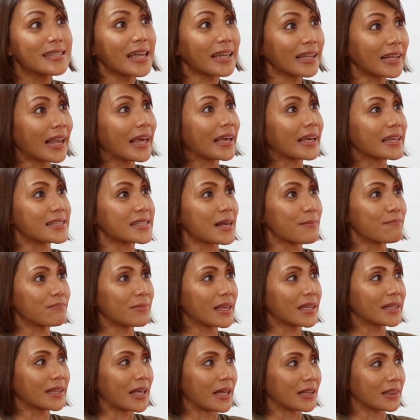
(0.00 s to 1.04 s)
Is that like
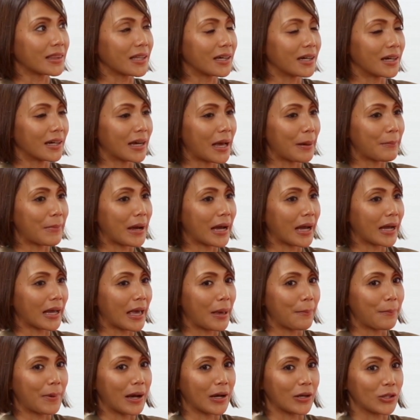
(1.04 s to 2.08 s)
something that uh, emang
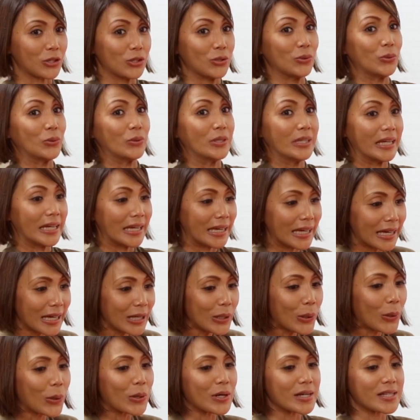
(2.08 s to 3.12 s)
emang you
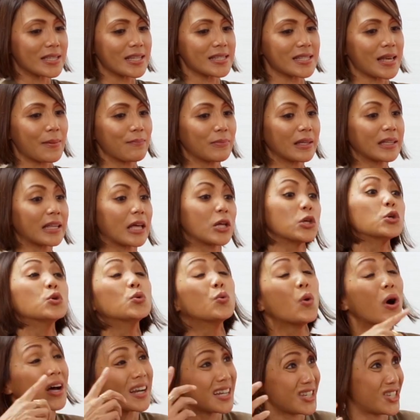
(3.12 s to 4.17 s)
did or is it something that
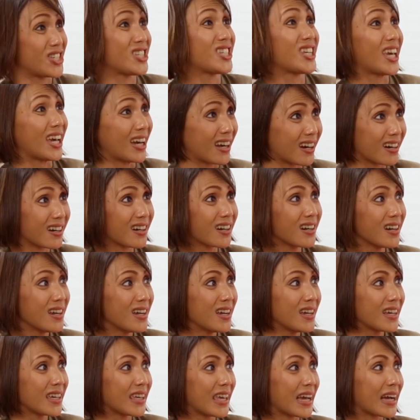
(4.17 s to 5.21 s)
you wanna share?
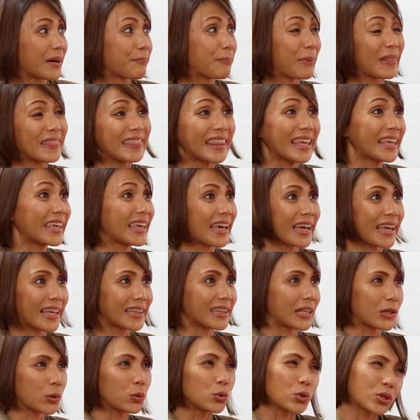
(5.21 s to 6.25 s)
Yang pentingnya
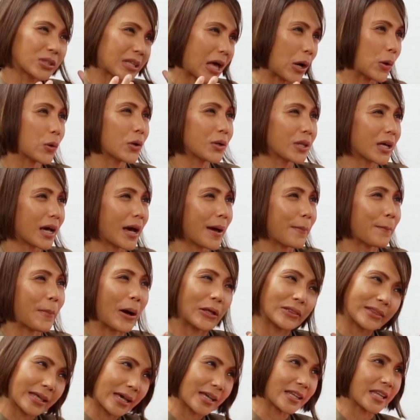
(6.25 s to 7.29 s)
kita tuh untuk tahu
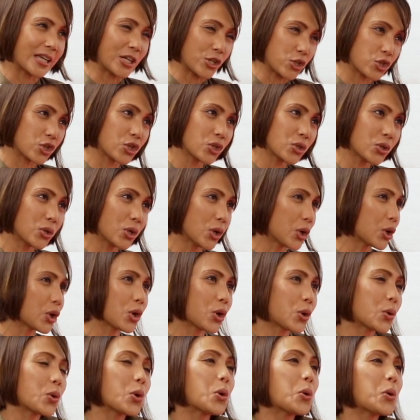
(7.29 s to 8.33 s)
about that issue or
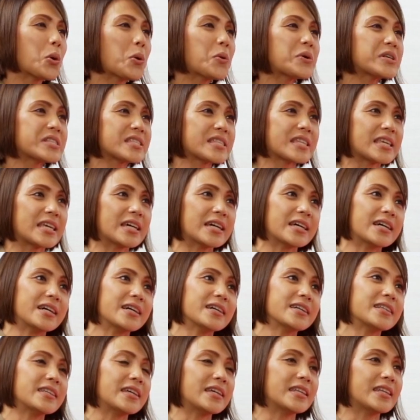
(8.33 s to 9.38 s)
what was the
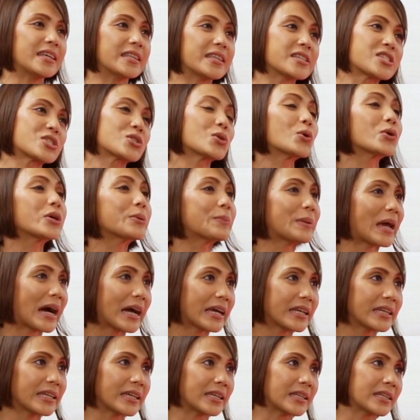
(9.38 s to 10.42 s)
uh, the ini the story
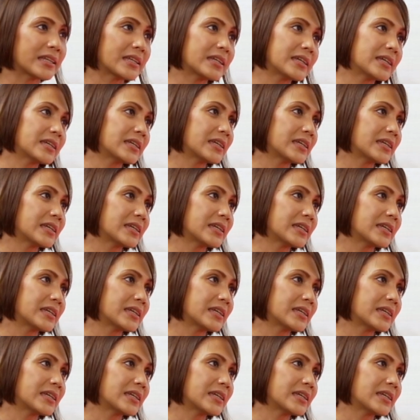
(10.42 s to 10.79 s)
Jadi sebenarnya